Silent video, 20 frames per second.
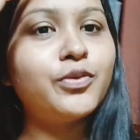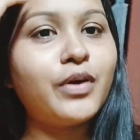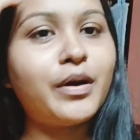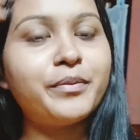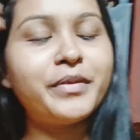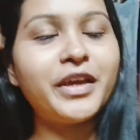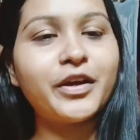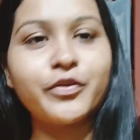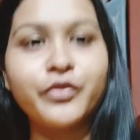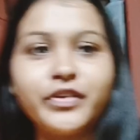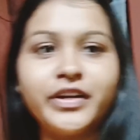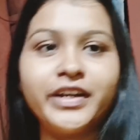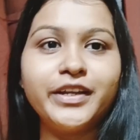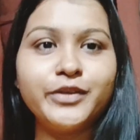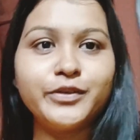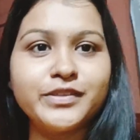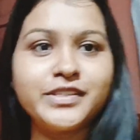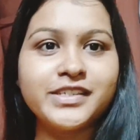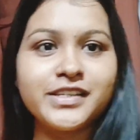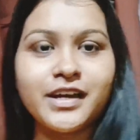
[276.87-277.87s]
আমি এখন রেডি
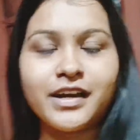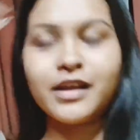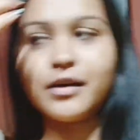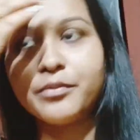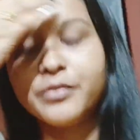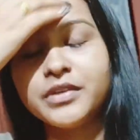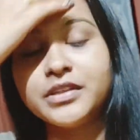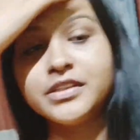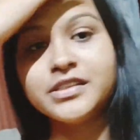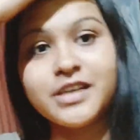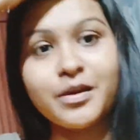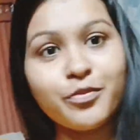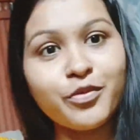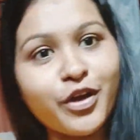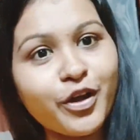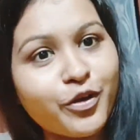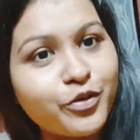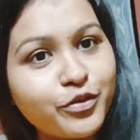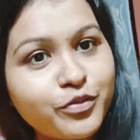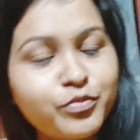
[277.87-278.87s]
হচ্ছি আর আমি যাবো
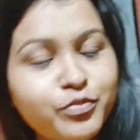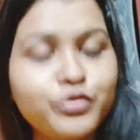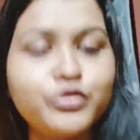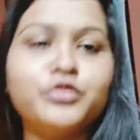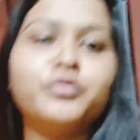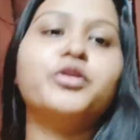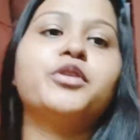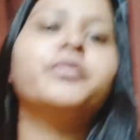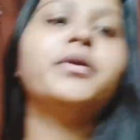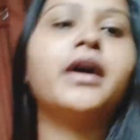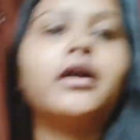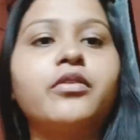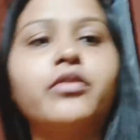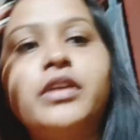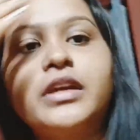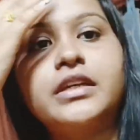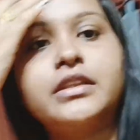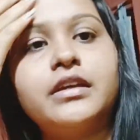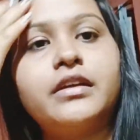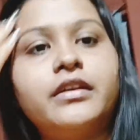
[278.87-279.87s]
এখন পুজো মণ্ডপে এখন
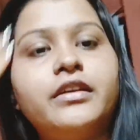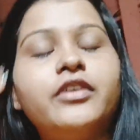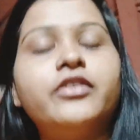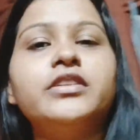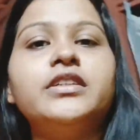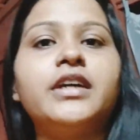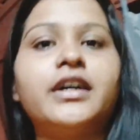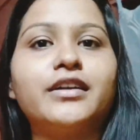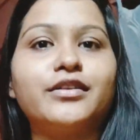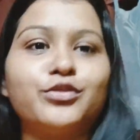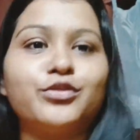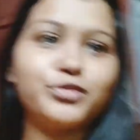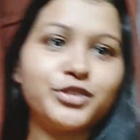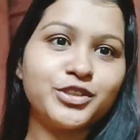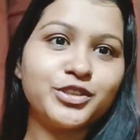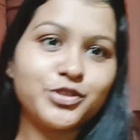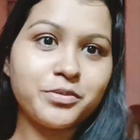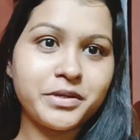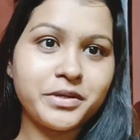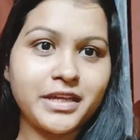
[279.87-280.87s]
নিকিতা রেডি হয়নি আর তোমাদের
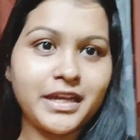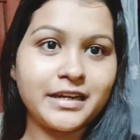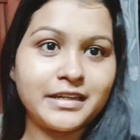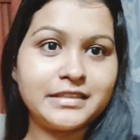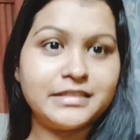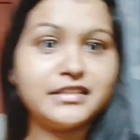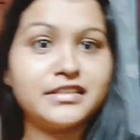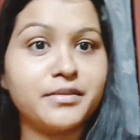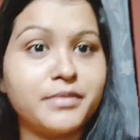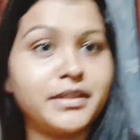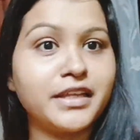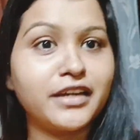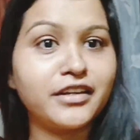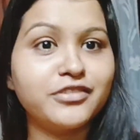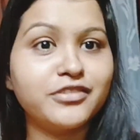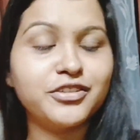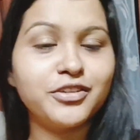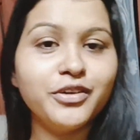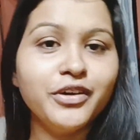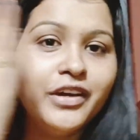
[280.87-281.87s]
সবাইকে একটা জিনিস আমার দেখানো
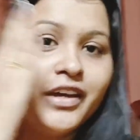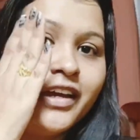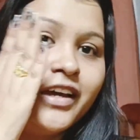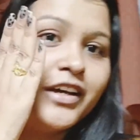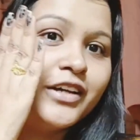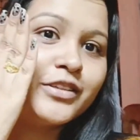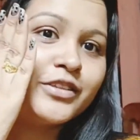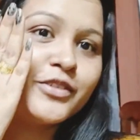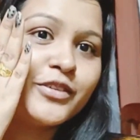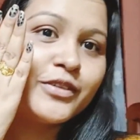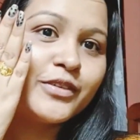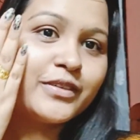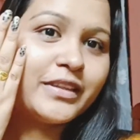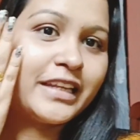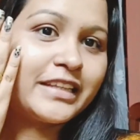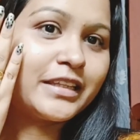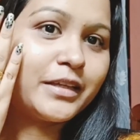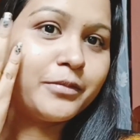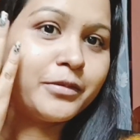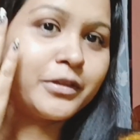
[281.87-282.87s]
ছিল তো
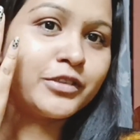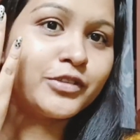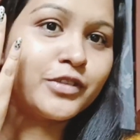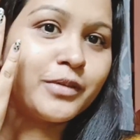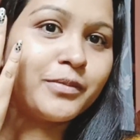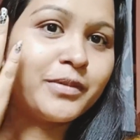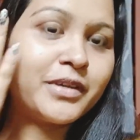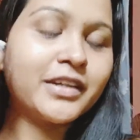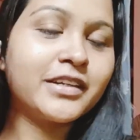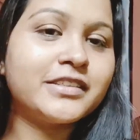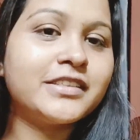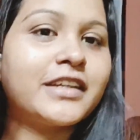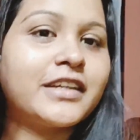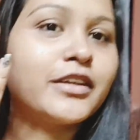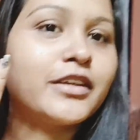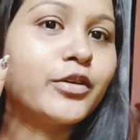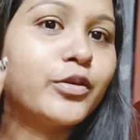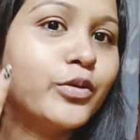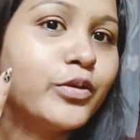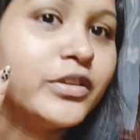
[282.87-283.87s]
দেখতেই পাচ্ছ আমার কাছে একটা
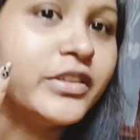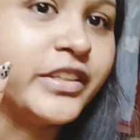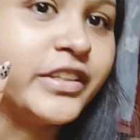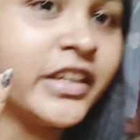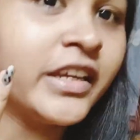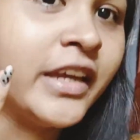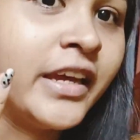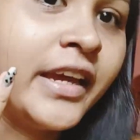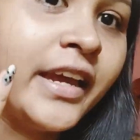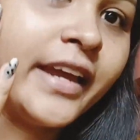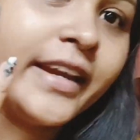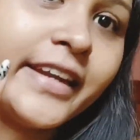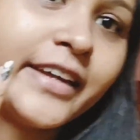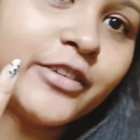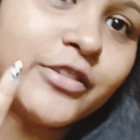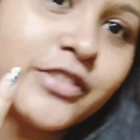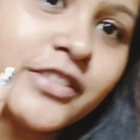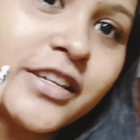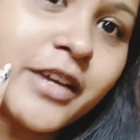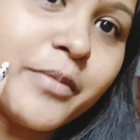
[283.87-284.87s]
গোল্ড রিং এটা
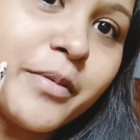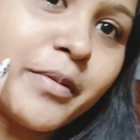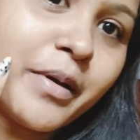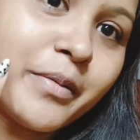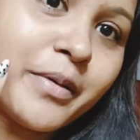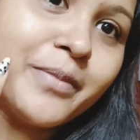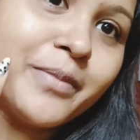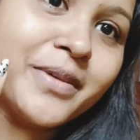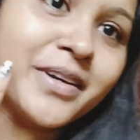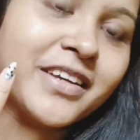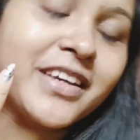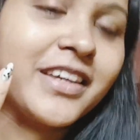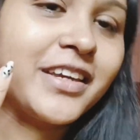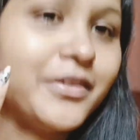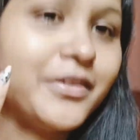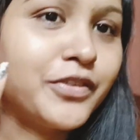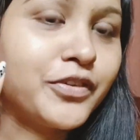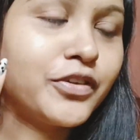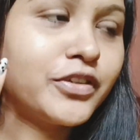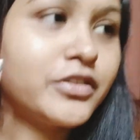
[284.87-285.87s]
হচ্ছে আমার বাবা আমাকে
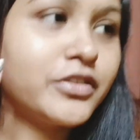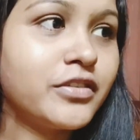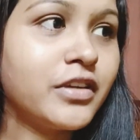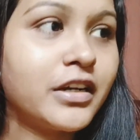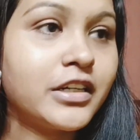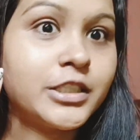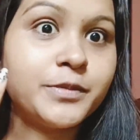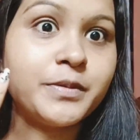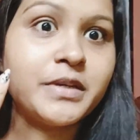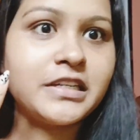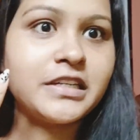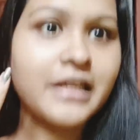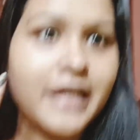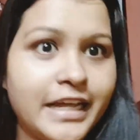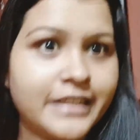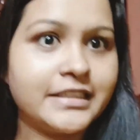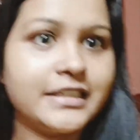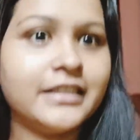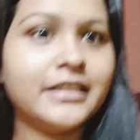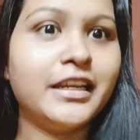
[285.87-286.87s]
গিফট করেছিল আর স্পেশালি
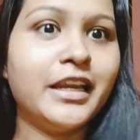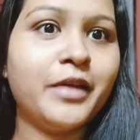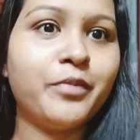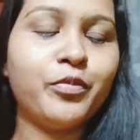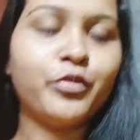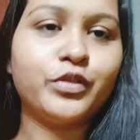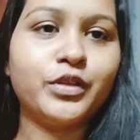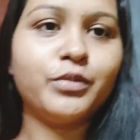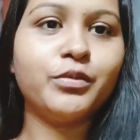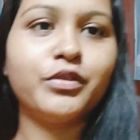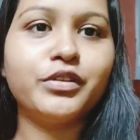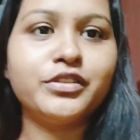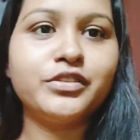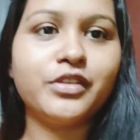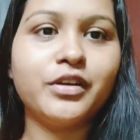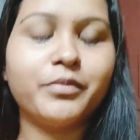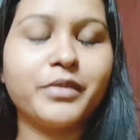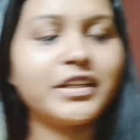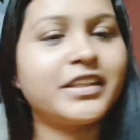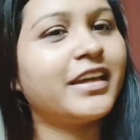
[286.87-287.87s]
আজকের দিনে পড়তে বলছিল
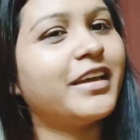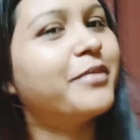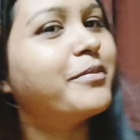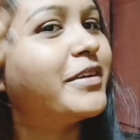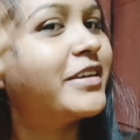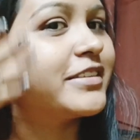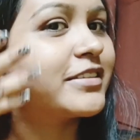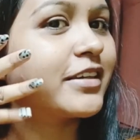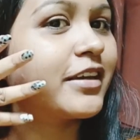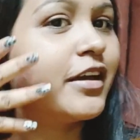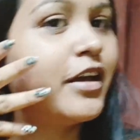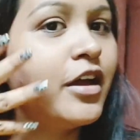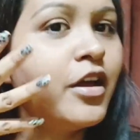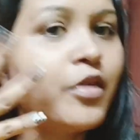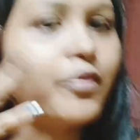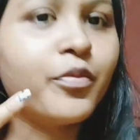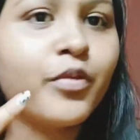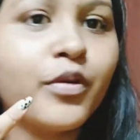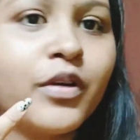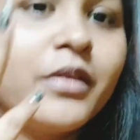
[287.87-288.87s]
আমাকে তাই আমি আজকে
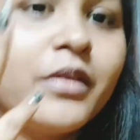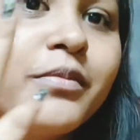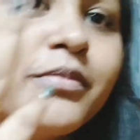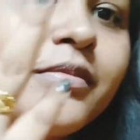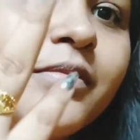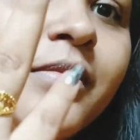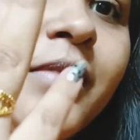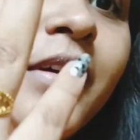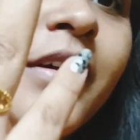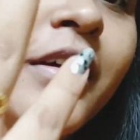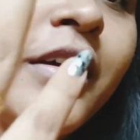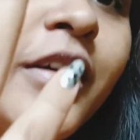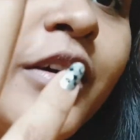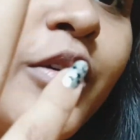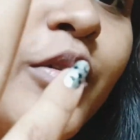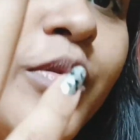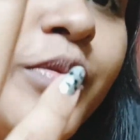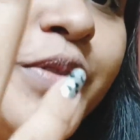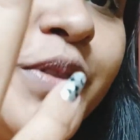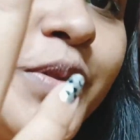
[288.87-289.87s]
পড়লাম
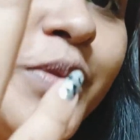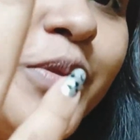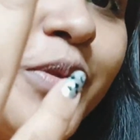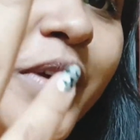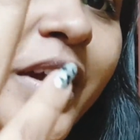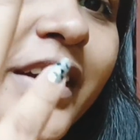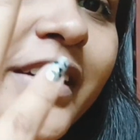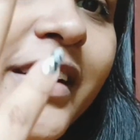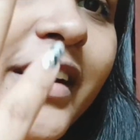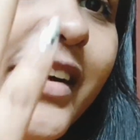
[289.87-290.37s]
খুব সুন্দর একটা